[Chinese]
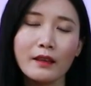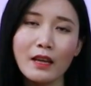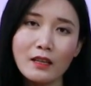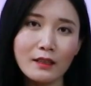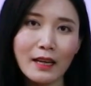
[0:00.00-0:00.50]

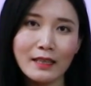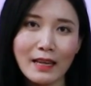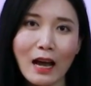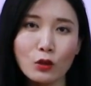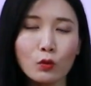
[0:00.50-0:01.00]
但是在
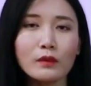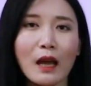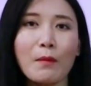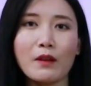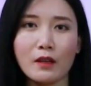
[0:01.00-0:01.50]
家中，
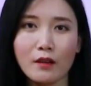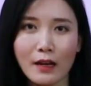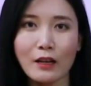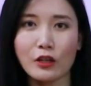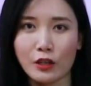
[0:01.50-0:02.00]
他们仍
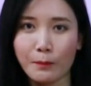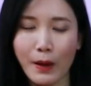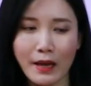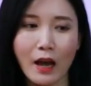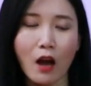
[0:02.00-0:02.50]
然只是
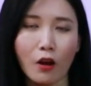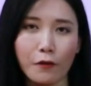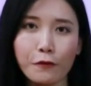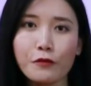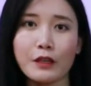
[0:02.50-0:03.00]
扮演好了
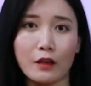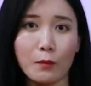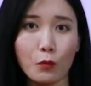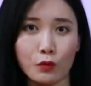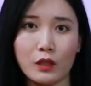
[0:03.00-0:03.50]
父亲
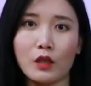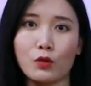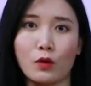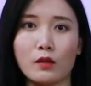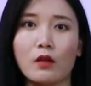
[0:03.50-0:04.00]
和母亲
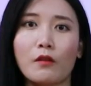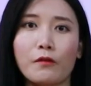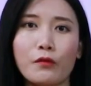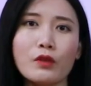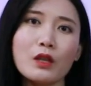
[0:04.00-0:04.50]
的角色，
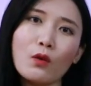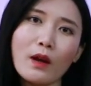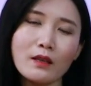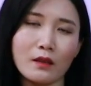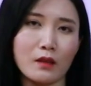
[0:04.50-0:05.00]
夫妻
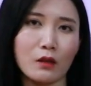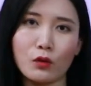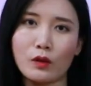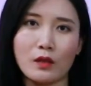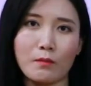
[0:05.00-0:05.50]
关系早
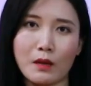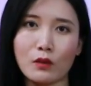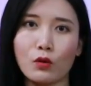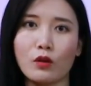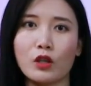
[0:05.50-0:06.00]
就已经
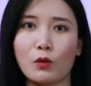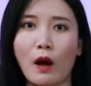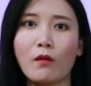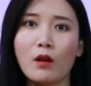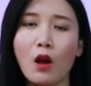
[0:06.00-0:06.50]
名存实
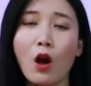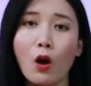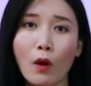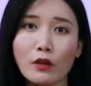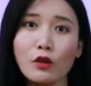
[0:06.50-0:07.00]
亡。
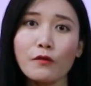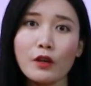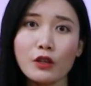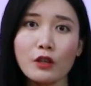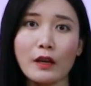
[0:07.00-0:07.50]
黄秀
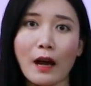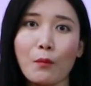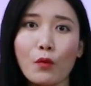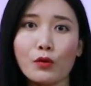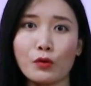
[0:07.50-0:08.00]
芬甚至还
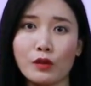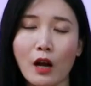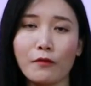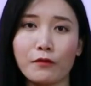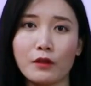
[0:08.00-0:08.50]
默许
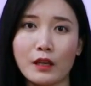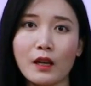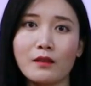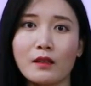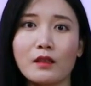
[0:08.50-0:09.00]
丈夫一
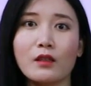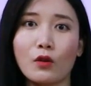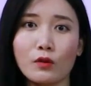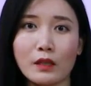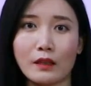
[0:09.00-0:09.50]
个星期
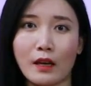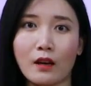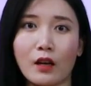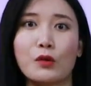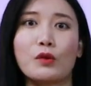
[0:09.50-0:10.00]
有几
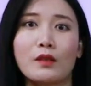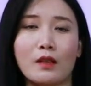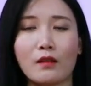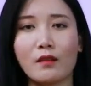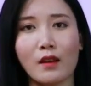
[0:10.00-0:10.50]
天可以去
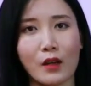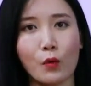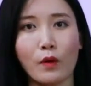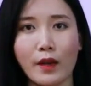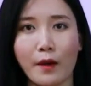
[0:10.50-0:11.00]
情人那里
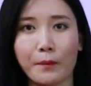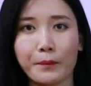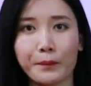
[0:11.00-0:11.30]
过夜。